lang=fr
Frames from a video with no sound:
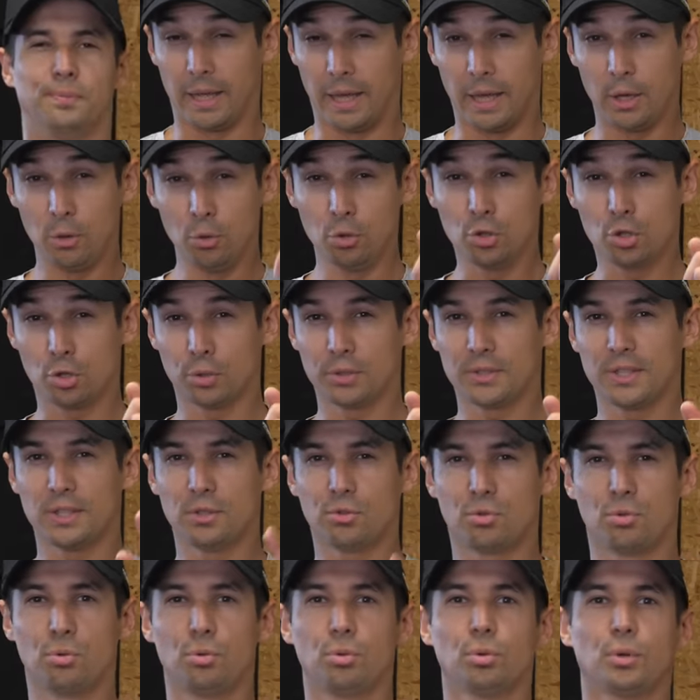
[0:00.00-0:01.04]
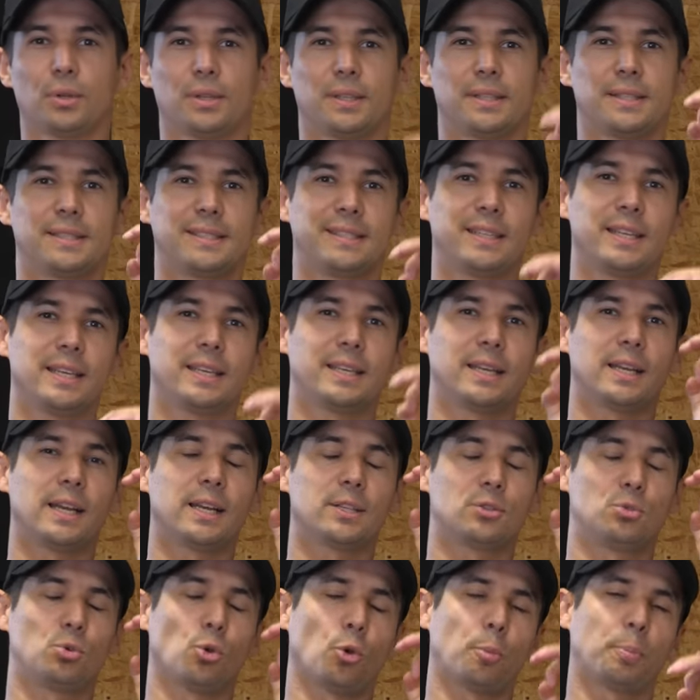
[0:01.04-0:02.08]
Et une chose est sûre, c'est qu'elle
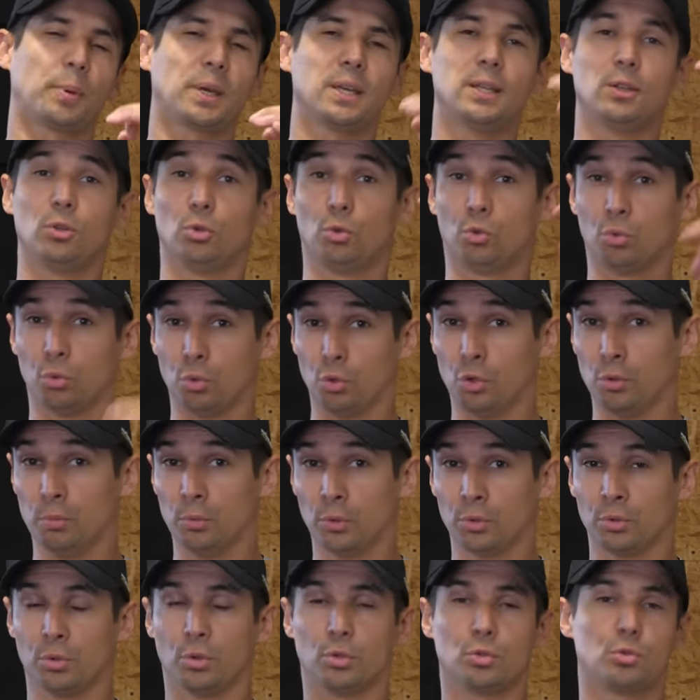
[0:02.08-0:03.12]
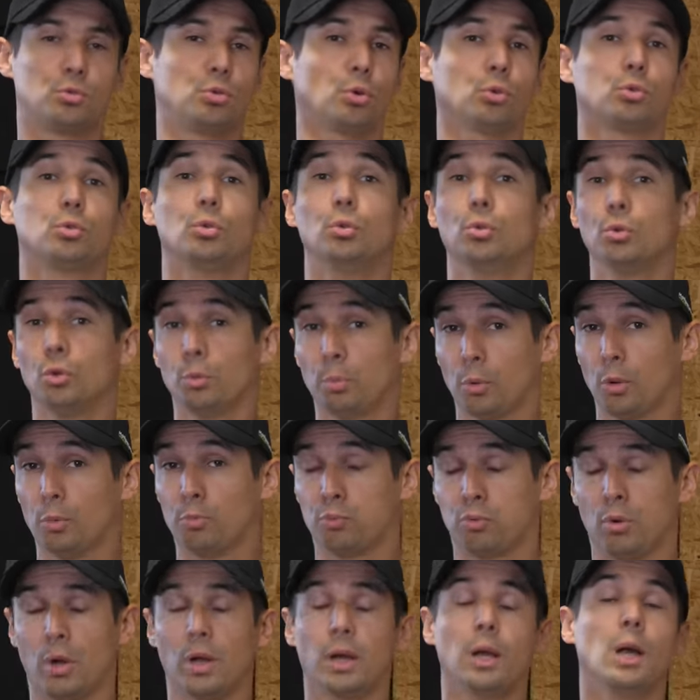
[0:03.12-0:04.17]
a surpris tout le monde sur de nombreux
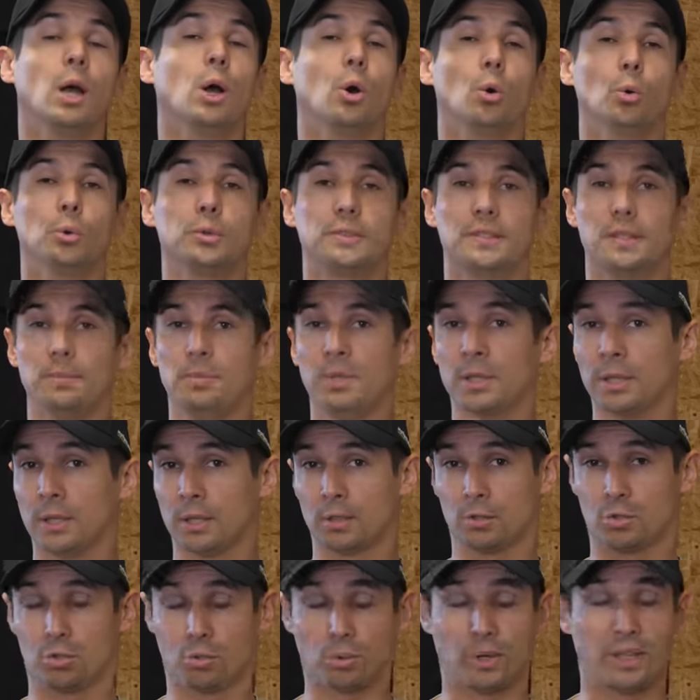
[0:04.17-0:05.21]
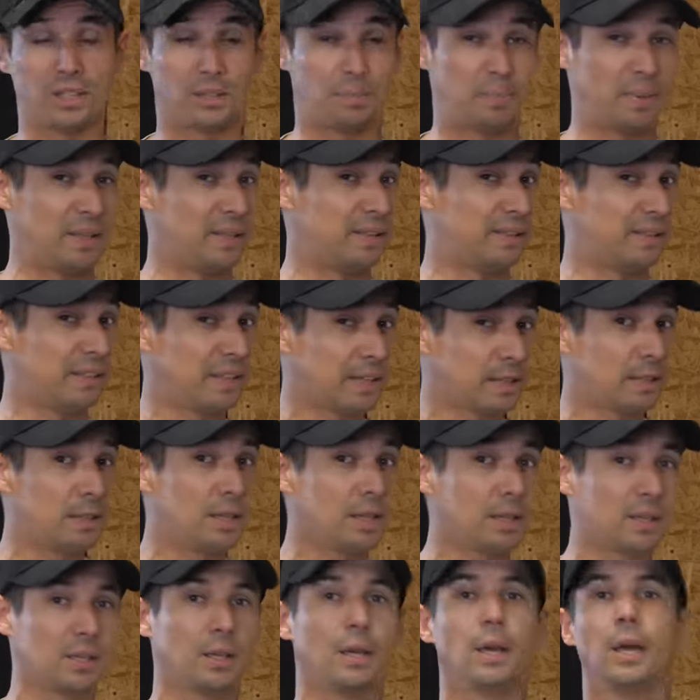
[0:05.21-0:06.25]
points, aussi bien sur l'aspect
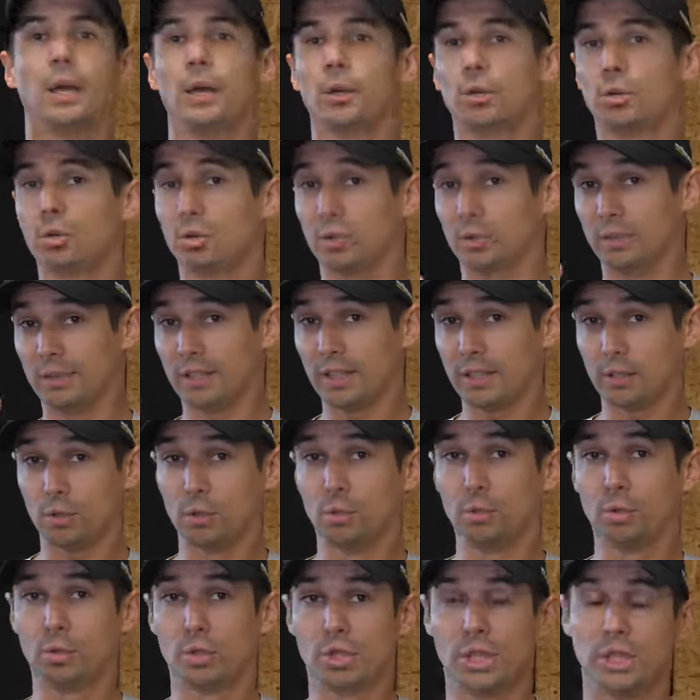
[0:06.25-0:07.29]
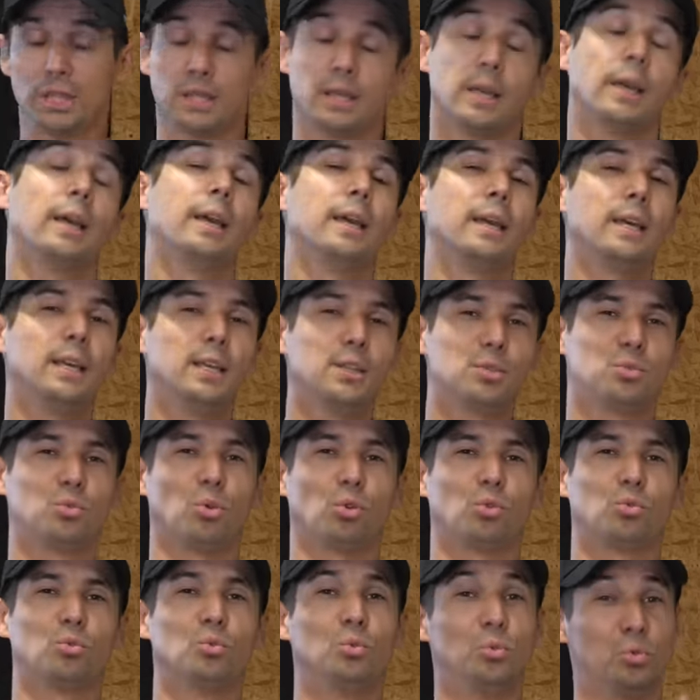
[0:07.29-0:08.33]
technique que technologique et
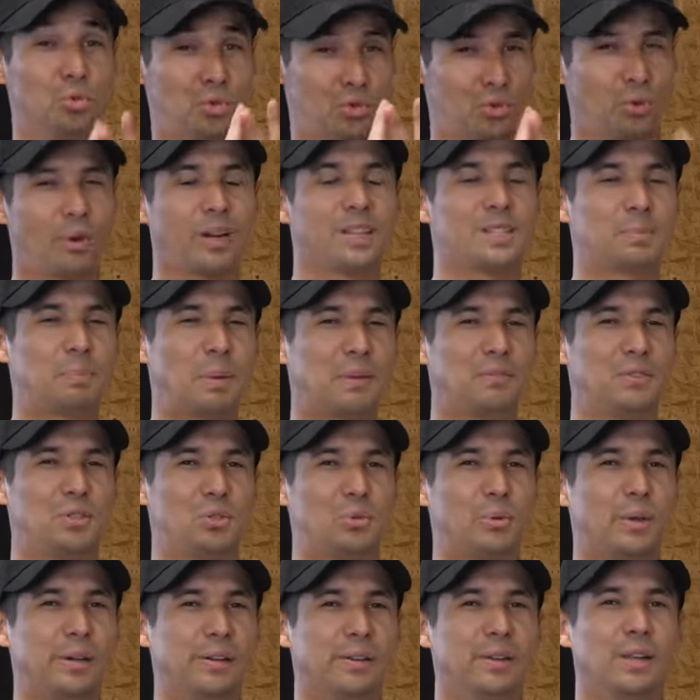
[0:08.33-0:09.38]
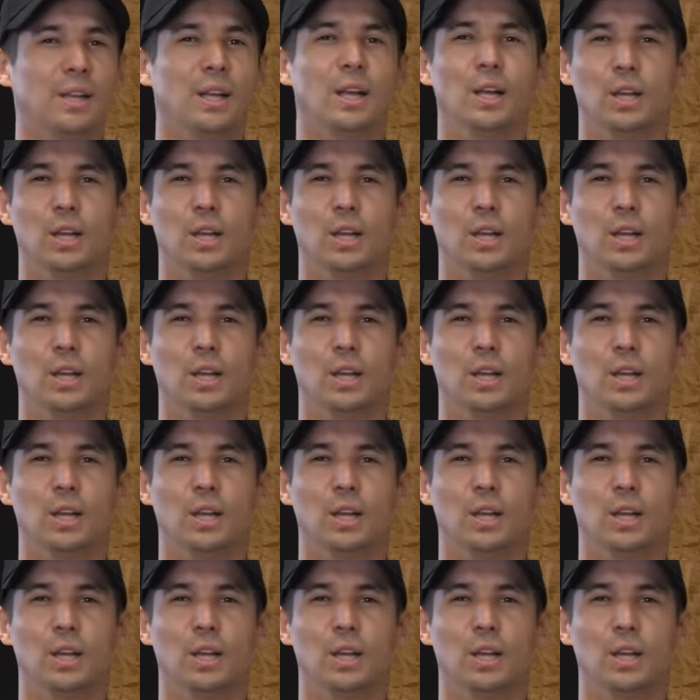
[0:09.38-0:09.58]
surtout sur l'aspect visuel.